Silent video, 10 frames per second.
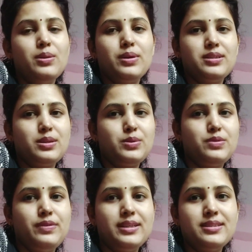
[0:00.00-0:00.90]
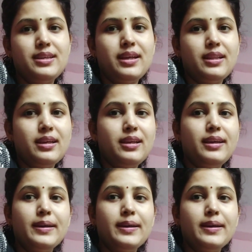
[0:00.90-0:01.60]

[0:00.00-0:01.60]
तो ऐसा कुछ फैंसी रहता नहीं